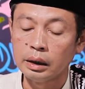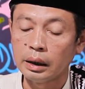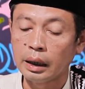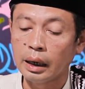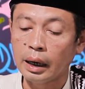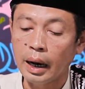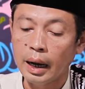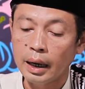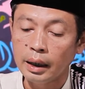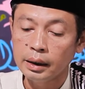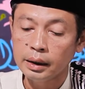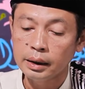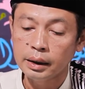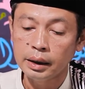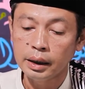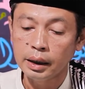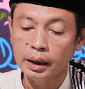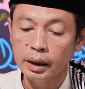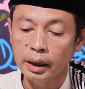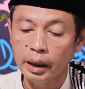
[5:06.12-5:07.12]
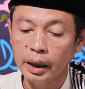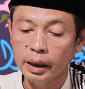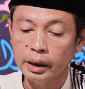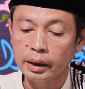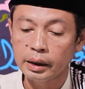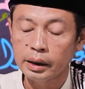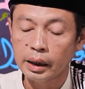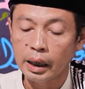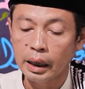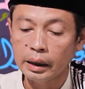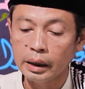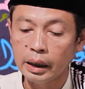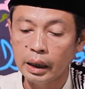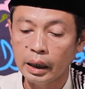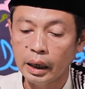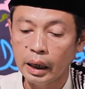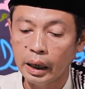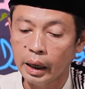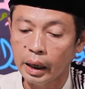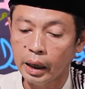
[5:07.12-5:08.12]
nerangkan yang
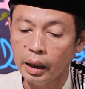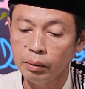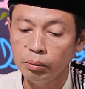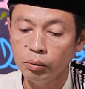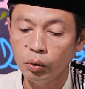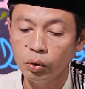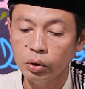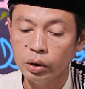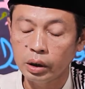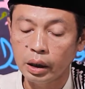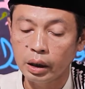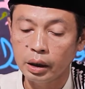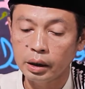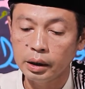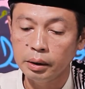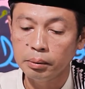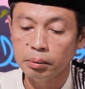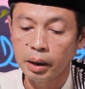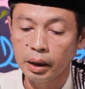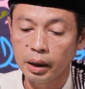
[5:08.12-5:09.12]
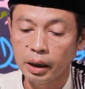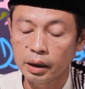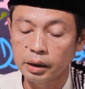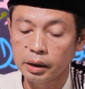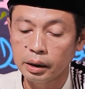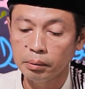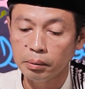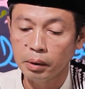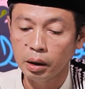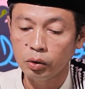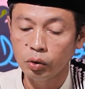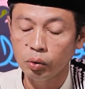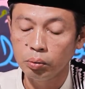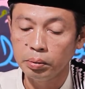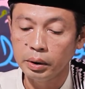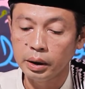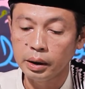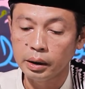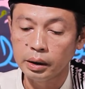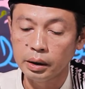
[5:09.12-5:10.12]
saatnya na ilmu sarang ibadah teh
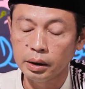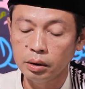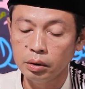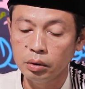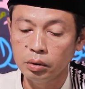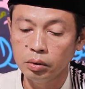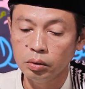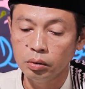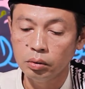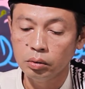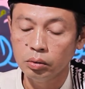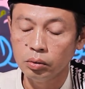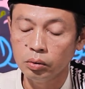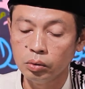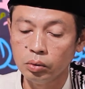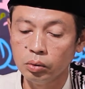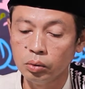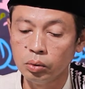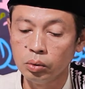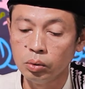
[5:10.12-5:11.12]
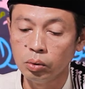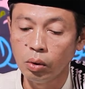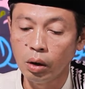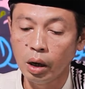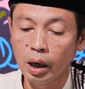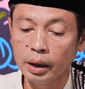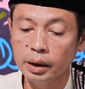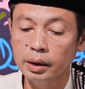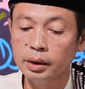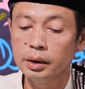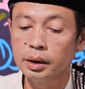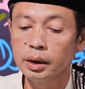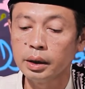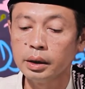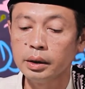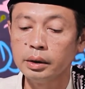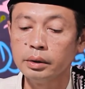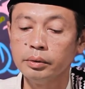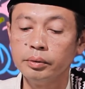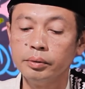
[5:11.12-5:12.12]
mangrupikan dua inten